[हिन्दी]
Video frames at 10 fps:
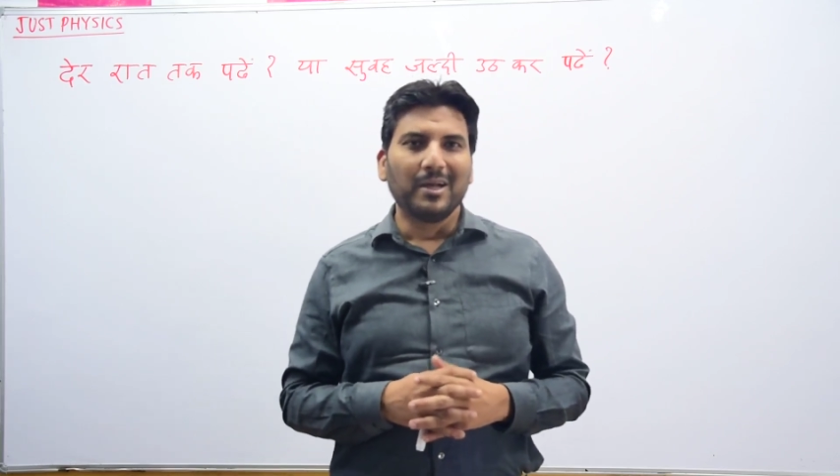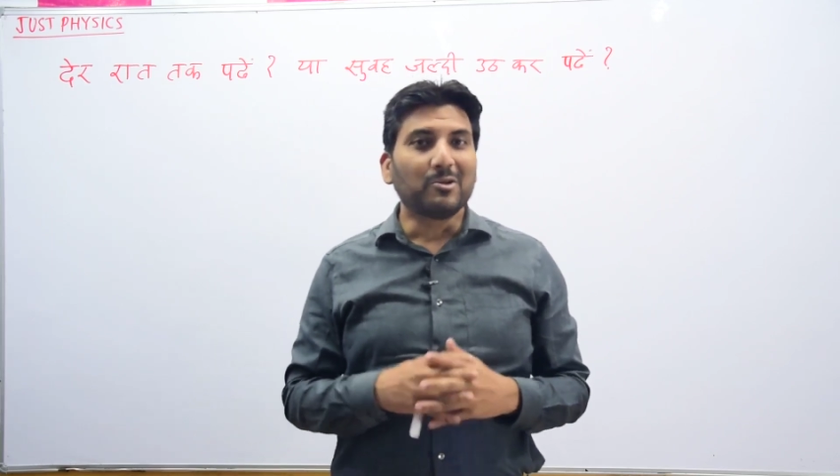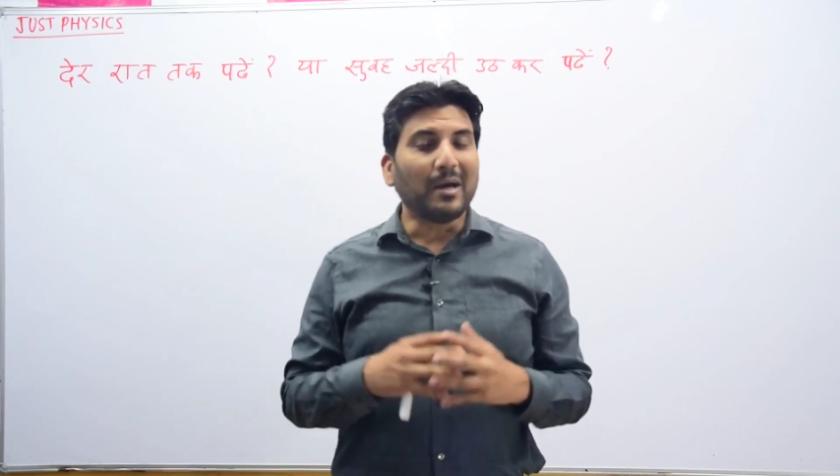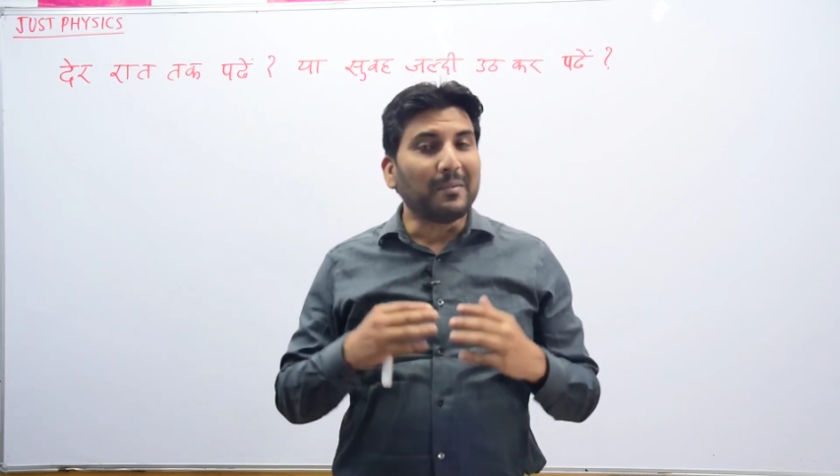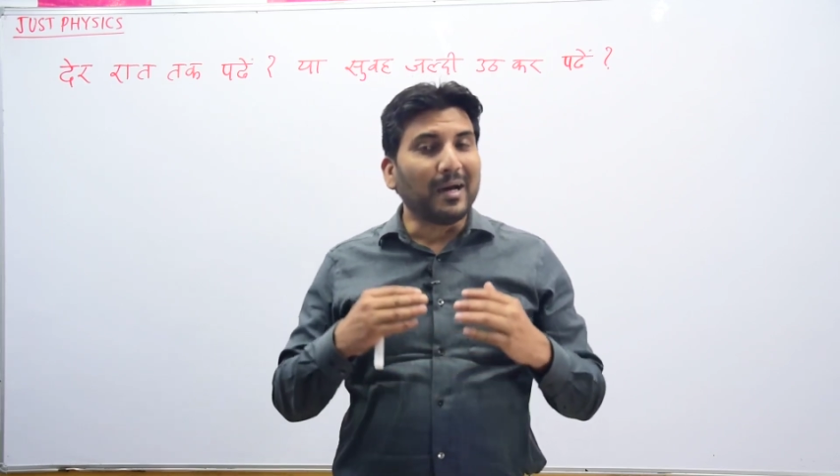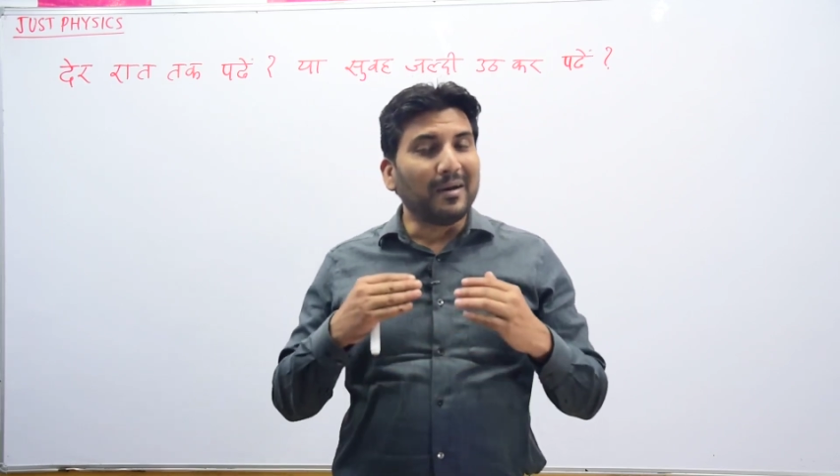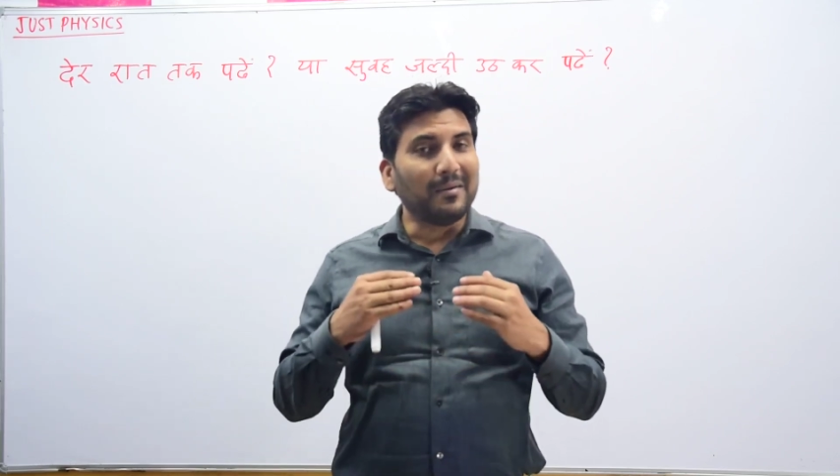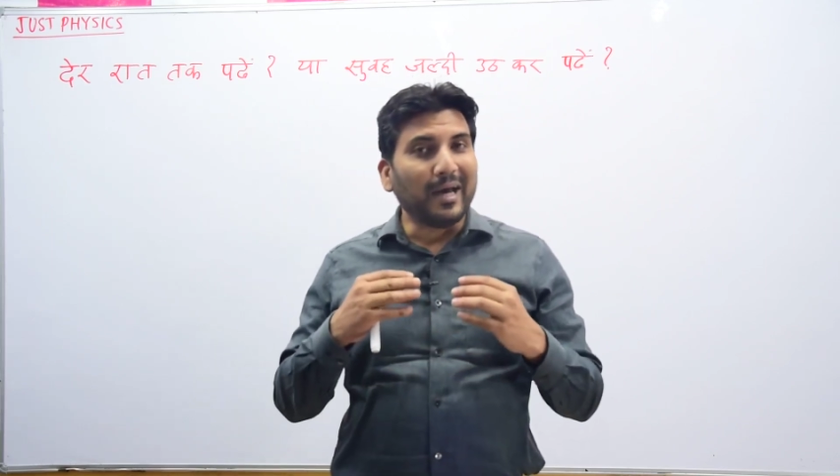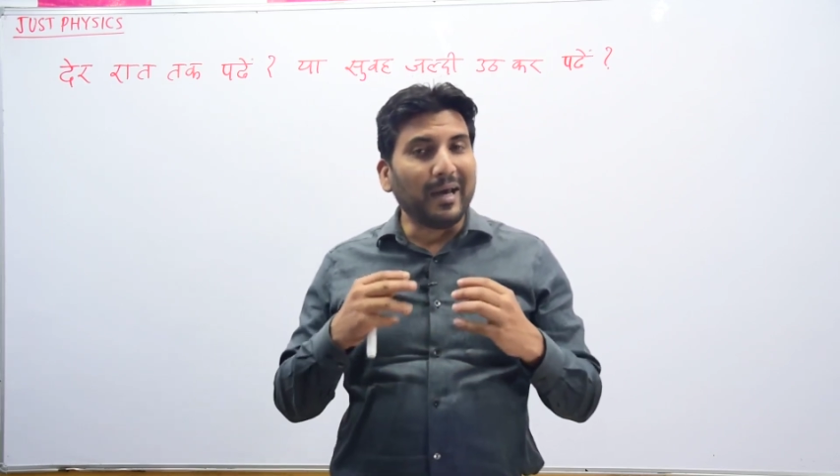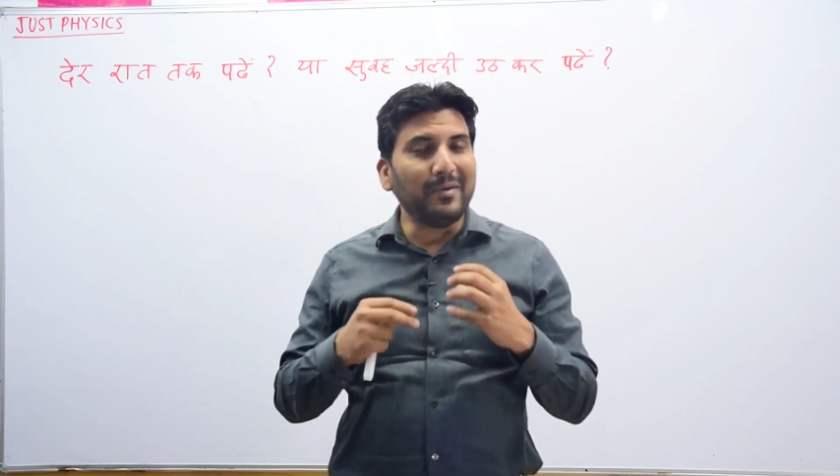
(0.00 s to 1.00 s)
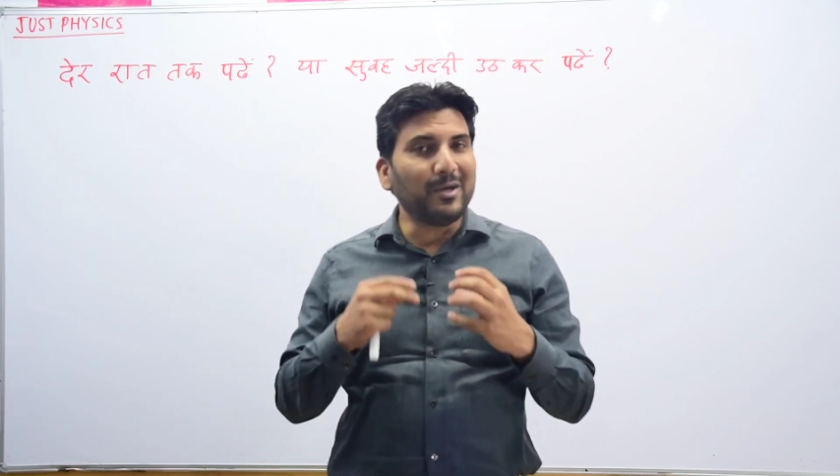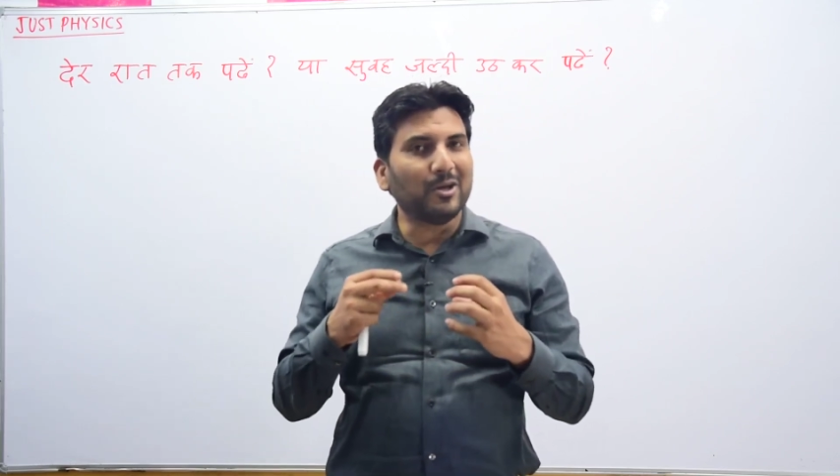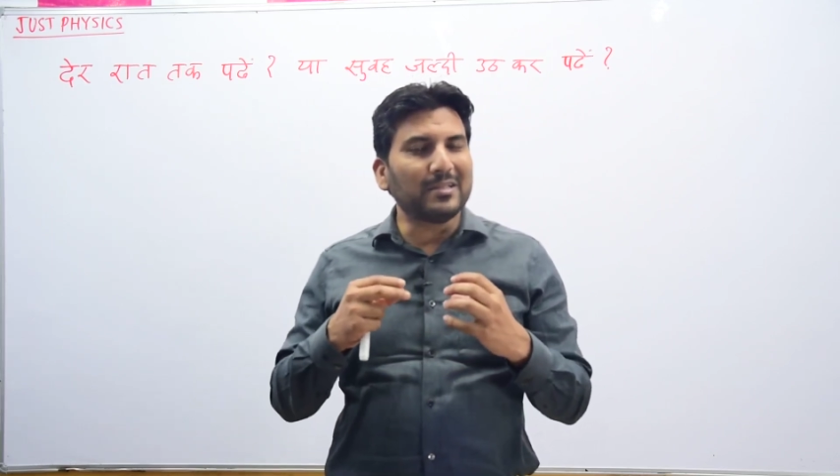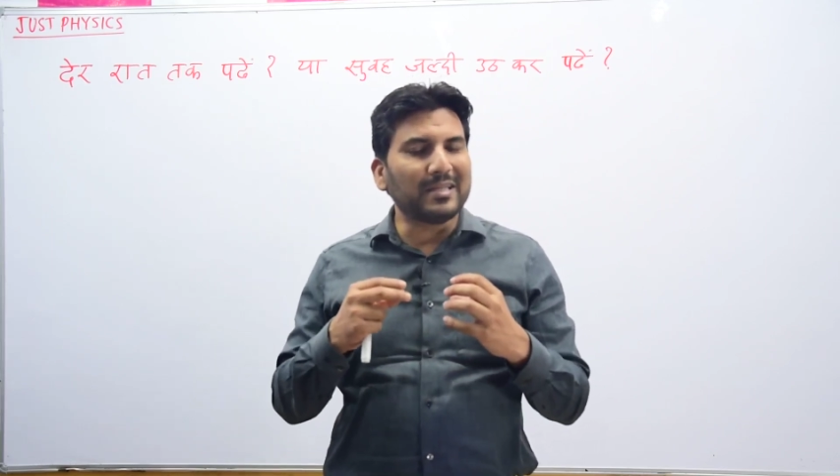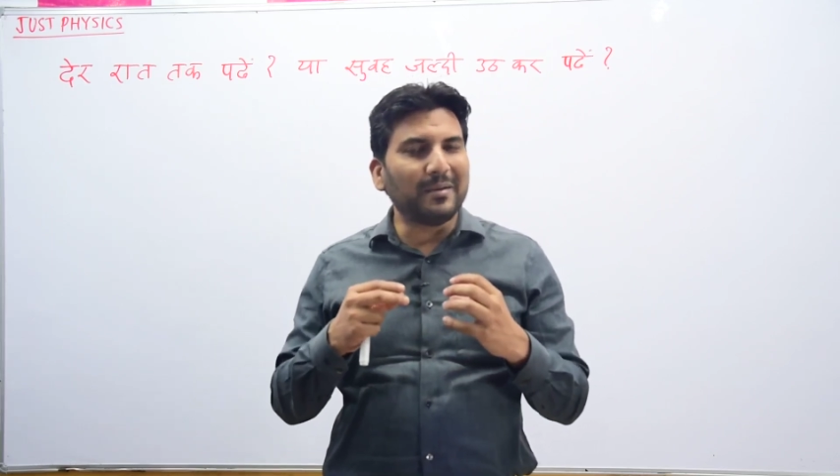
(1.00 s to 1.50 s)
तो आप हैवी
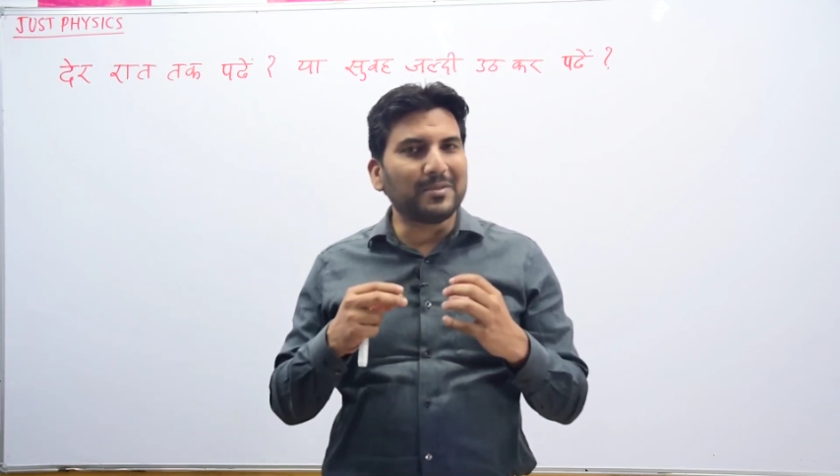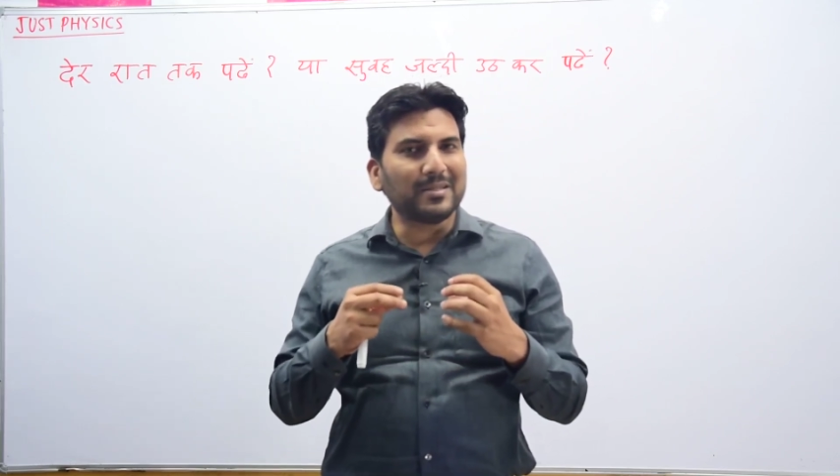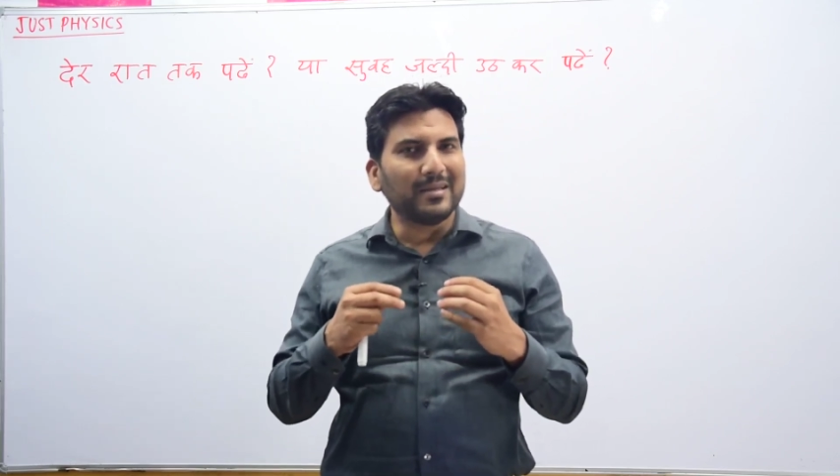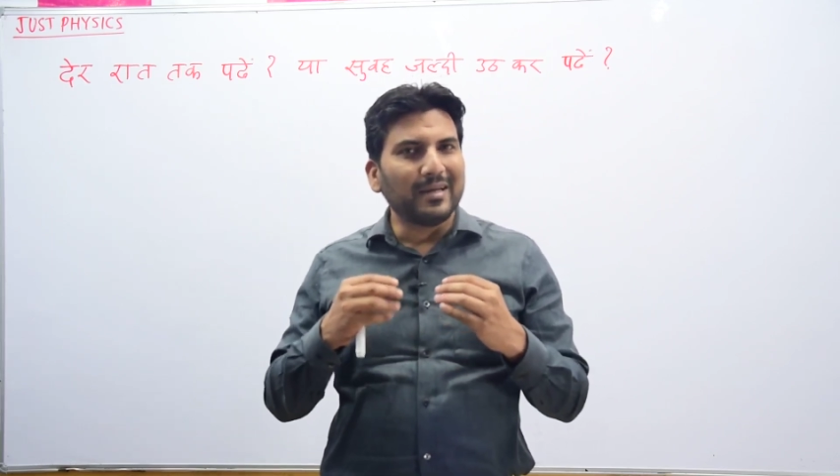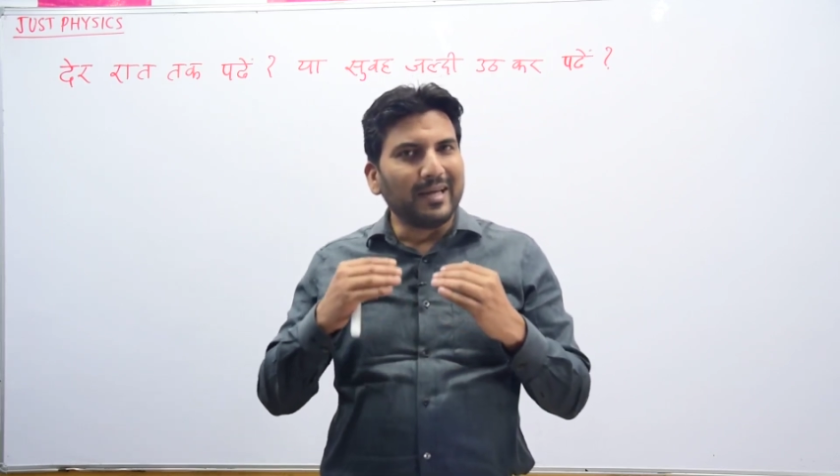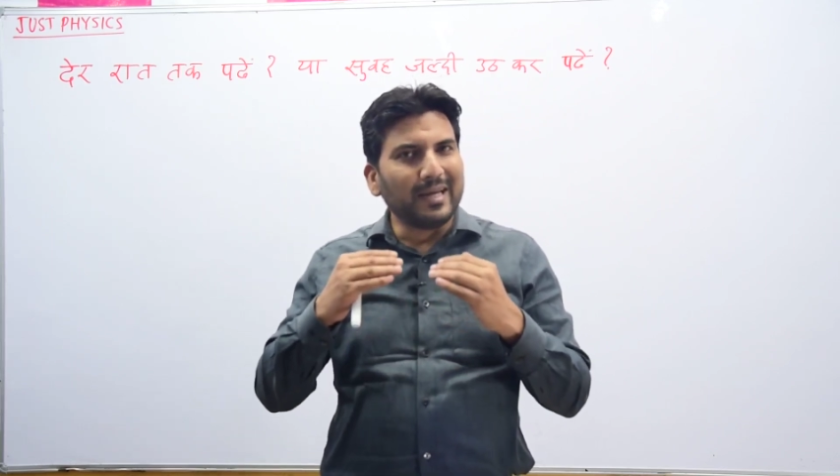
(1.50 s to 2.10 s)
कॉन्सेप्ट